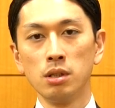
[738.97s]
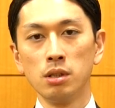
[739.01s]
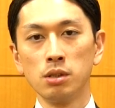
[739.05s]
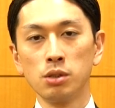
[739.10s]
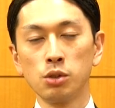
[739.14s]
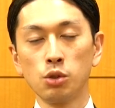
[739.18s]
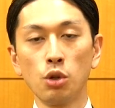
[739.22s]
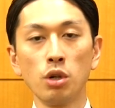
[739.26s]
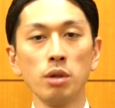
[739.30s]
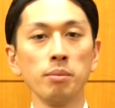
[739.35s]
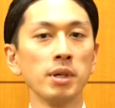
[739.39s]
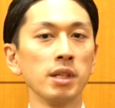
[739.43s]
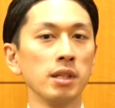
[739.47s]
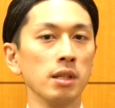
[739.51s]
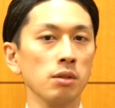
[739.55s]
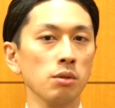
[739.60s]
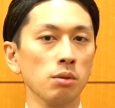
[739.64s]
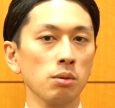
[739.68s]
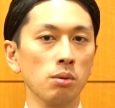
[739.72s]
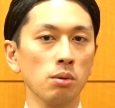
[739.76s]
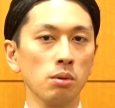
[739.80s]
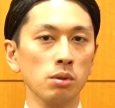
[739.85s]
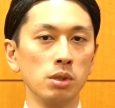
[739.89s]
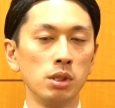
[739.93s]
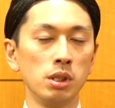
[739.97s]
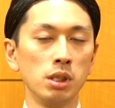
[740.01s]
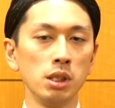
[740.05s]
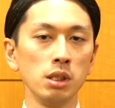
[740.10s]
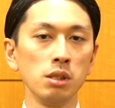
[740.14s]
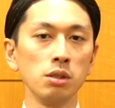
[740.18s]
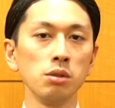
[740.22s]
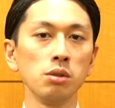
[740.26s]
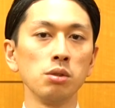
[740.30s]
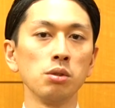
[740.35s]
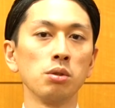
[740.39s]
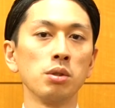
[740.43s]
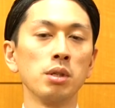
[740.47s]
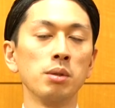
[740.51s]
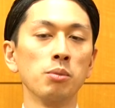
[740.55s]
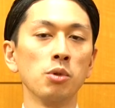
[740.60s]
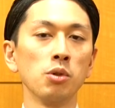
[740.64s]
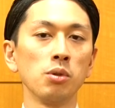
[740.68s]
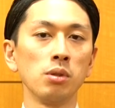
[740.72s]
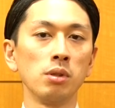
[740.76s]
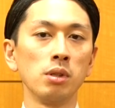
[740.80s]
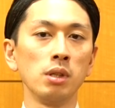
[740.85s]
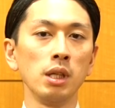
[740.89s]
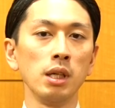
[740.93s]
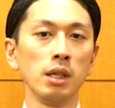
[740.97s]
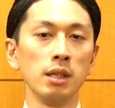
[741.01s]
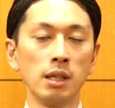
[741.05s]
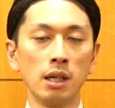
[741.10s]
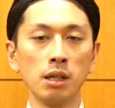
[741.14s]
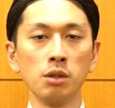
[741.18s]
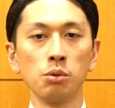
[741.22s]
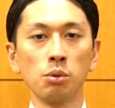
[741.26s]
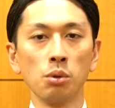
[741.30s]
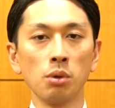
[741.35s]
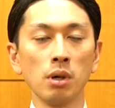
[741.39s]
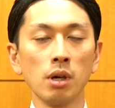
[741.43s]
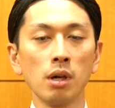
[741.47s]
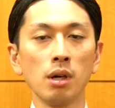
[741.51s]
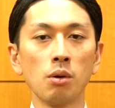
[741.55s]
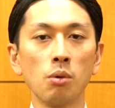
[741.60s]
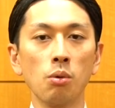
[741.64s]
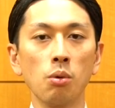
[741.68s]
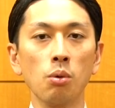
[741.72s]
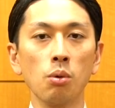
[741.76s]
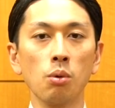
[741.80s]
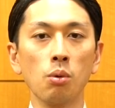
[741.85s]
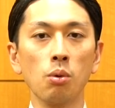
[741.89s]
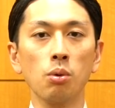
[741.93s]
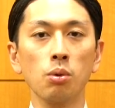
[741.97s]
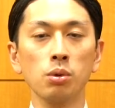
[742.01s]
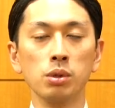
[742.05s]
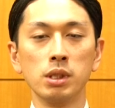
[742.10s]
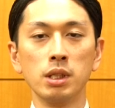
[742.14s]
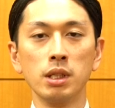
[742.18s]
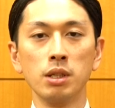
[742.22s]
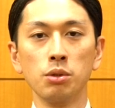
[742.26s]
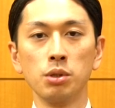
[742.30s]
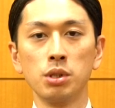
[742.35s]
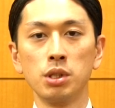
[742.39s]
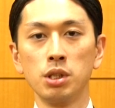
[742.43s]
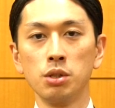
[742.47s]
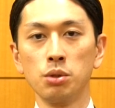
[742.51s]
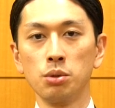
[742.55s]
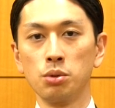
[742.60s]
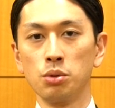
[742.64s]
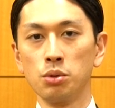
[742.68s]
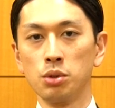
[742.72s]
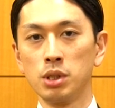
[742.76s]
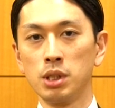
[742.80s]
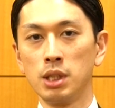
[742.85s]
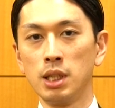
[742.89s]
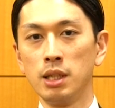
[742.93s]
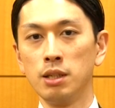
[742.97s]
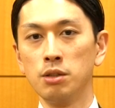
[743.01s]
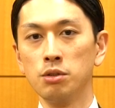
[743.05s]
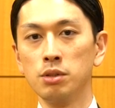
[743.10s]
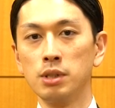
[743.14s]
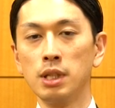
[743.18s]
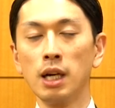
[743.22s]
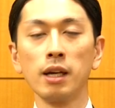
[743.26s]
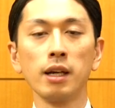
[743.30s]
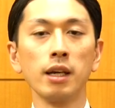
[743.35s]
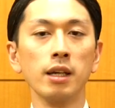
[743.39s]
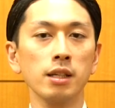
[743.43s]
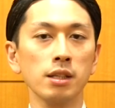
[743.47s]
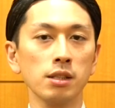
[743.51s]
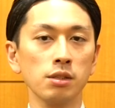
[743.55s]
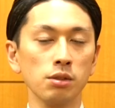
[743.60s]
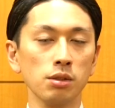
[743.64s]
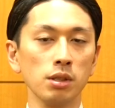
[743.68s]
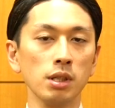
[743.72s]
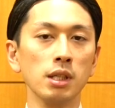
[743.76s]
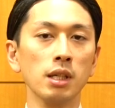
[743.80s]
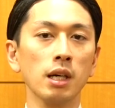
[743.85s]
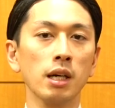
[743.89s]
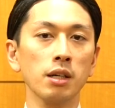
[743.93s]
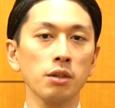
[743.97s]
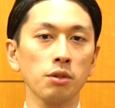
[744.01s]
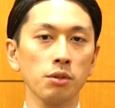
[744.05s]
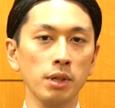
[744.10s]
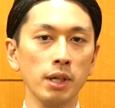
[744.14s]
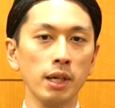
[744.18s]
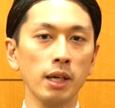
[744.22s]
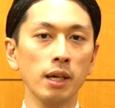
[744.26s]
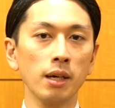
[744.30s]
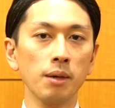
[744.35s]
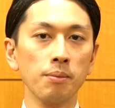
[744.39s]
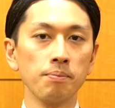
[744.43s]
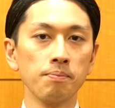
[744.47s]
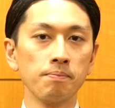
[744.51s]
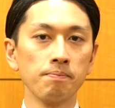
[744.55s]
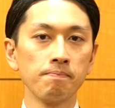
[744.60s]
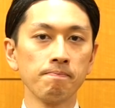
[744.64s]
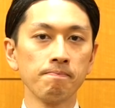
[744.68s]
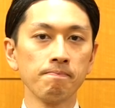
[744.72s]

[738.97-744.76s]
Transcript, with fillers: それまでのこう秩序でもって何とかこう構成をしようとしているだけに過ぎないので